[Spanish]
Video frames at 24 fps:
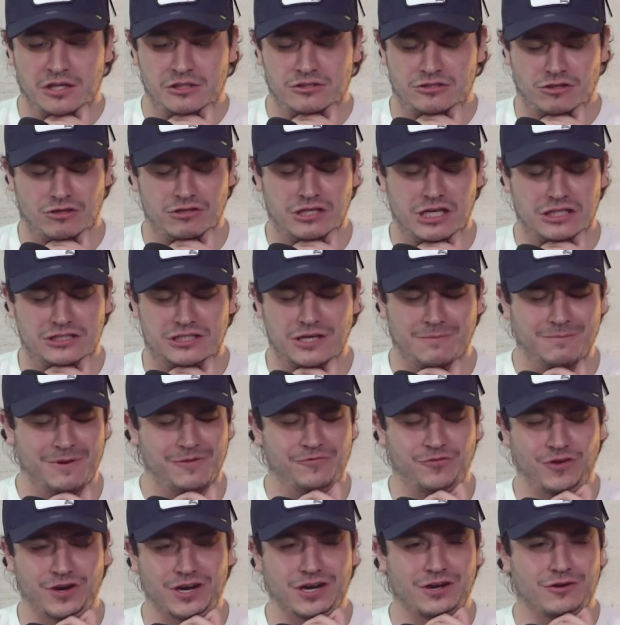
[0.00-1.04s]
Sonia
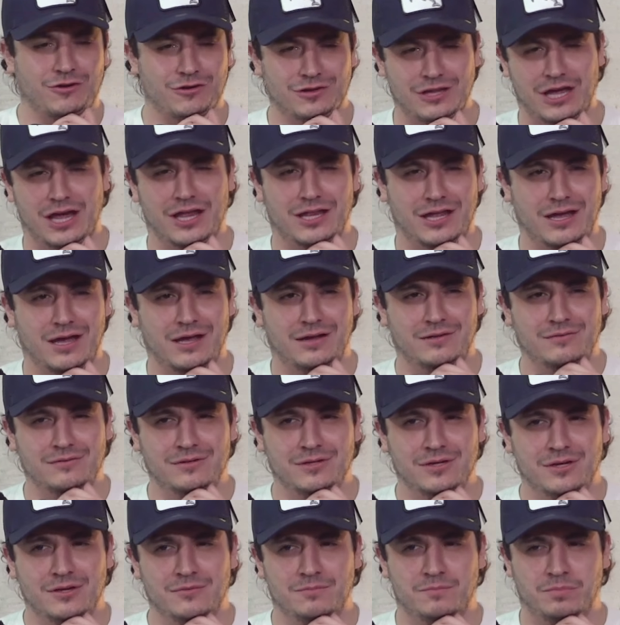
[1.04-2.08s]
siempre fue recordada
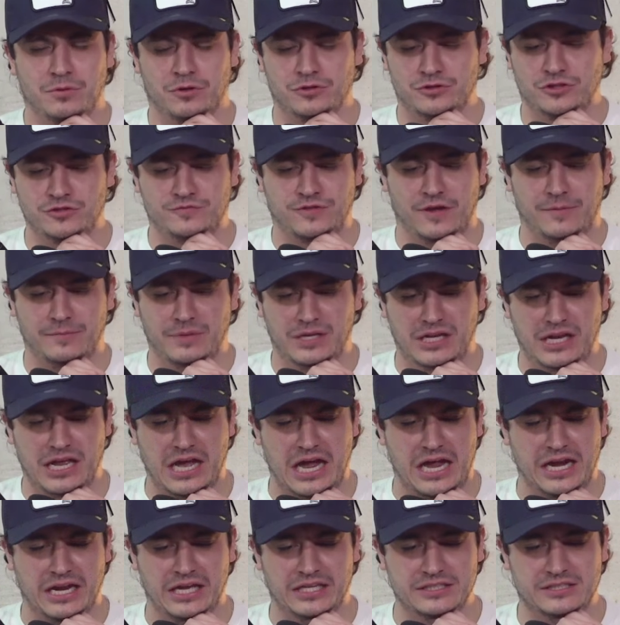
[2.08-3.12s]
por sus
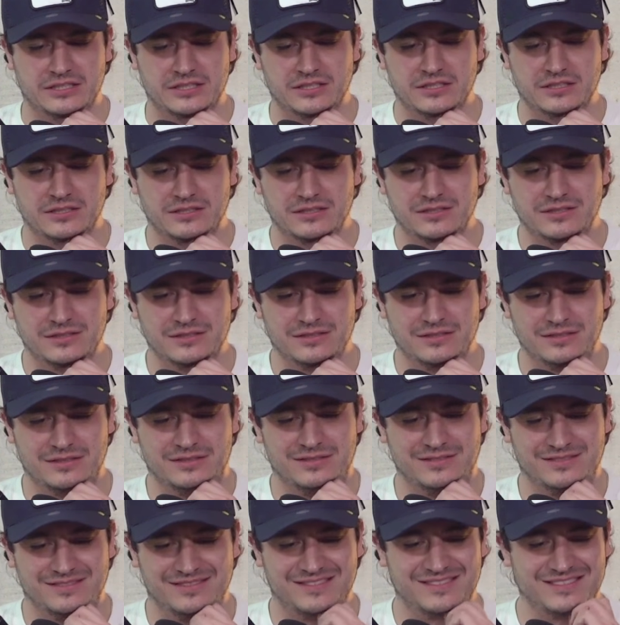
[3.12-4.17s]
familiares.
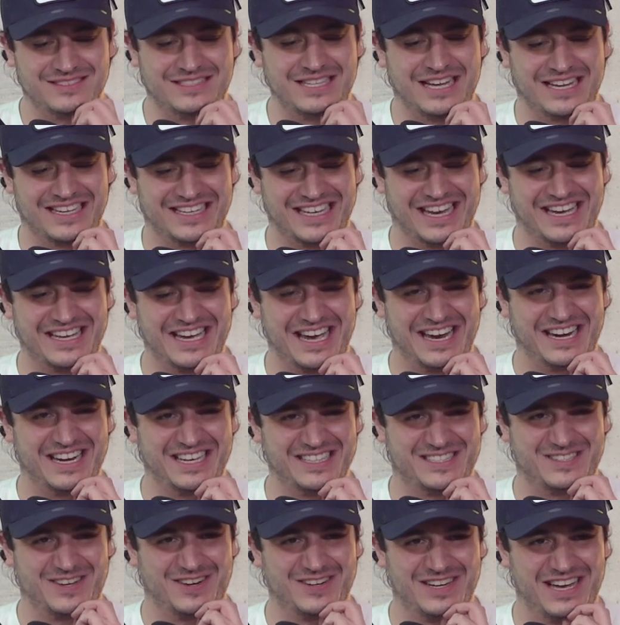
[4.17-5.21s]
aquí hay
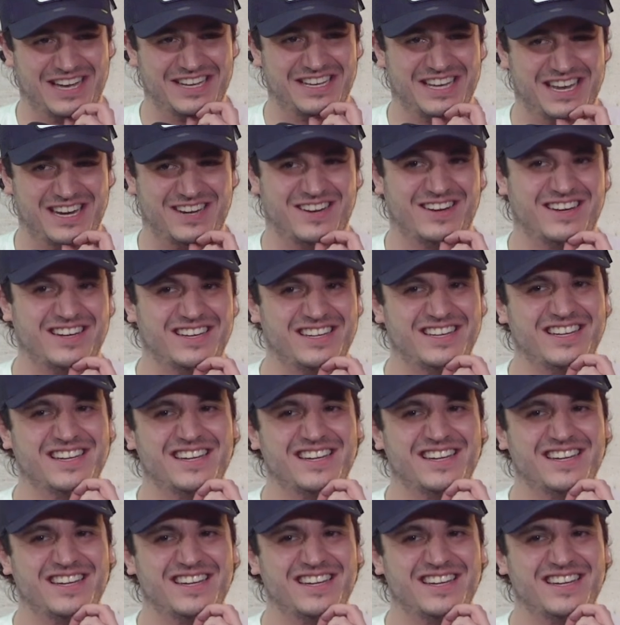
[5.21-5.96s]
aire, Sonia ya.